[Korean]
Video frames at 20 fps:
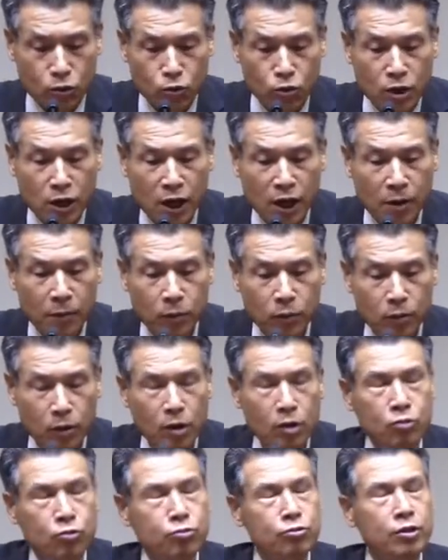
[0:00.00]
우리가
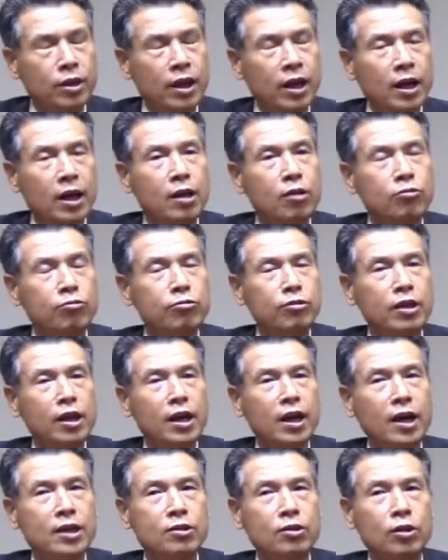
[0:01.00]
군대
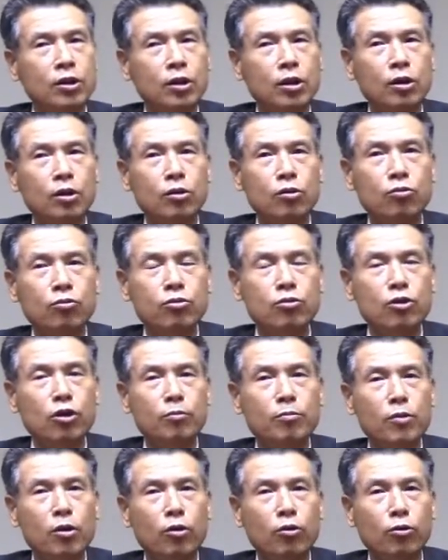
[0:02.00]
군대에 가서
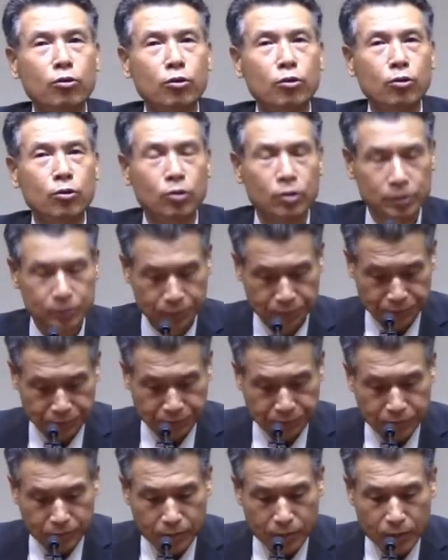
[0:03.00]
훈련병으로
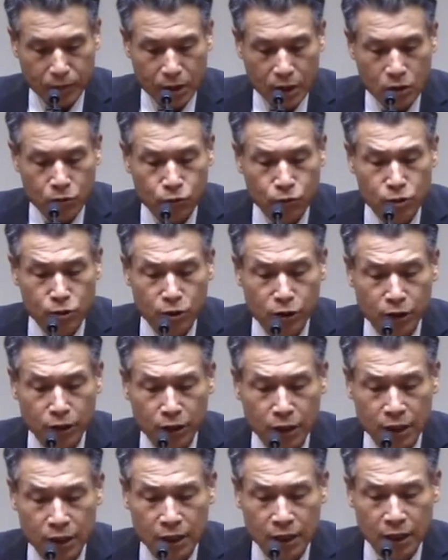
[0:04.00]

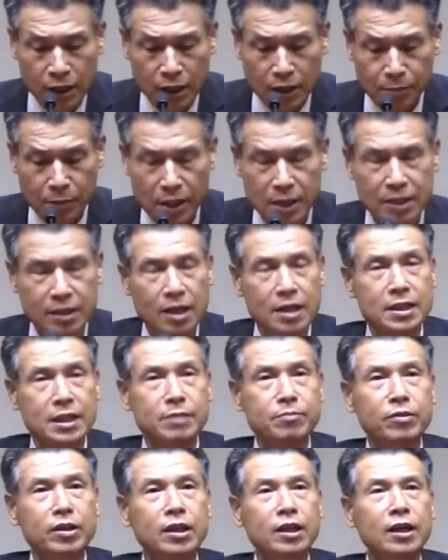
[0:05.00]
훈련을 받지
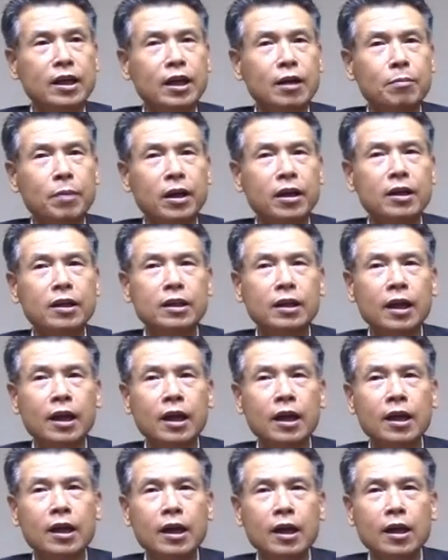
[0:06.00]
않습니까? 받을
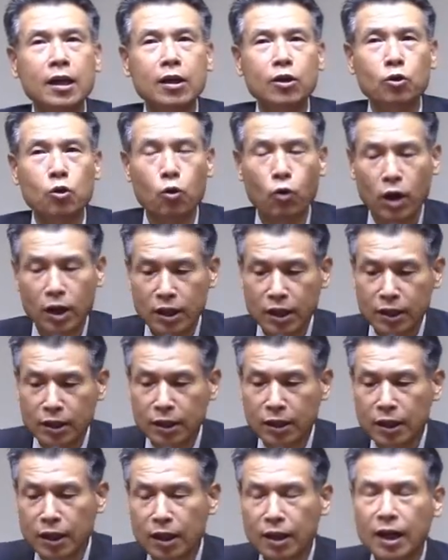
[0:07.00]
때
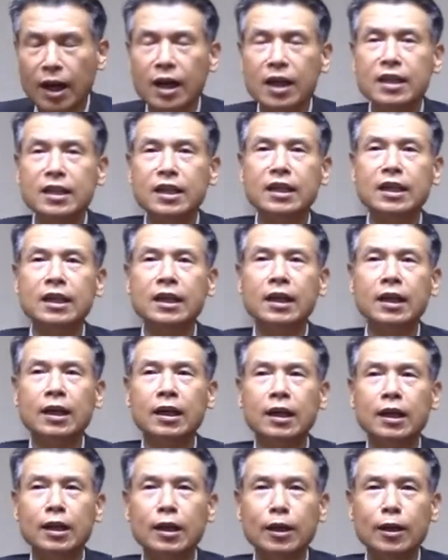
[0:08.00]
교관이늘 하는
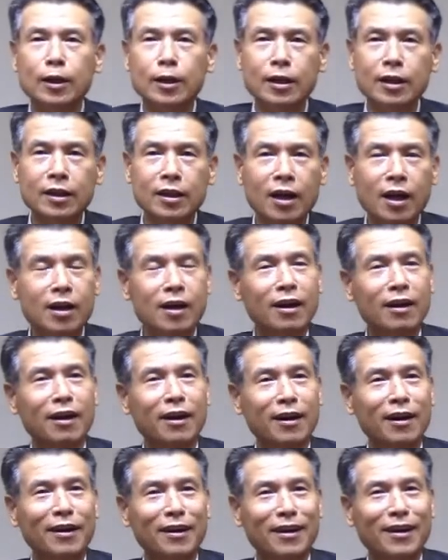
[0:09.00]
얘기가
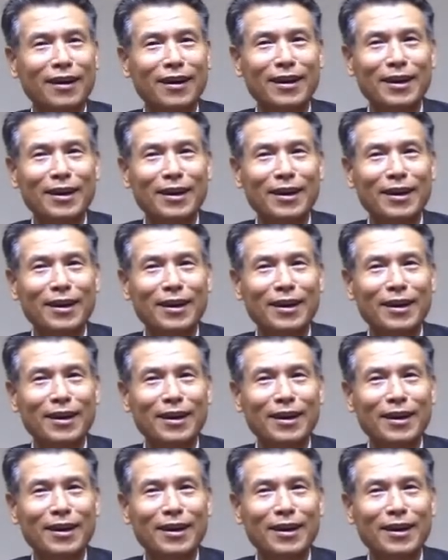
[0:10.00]
닦아라,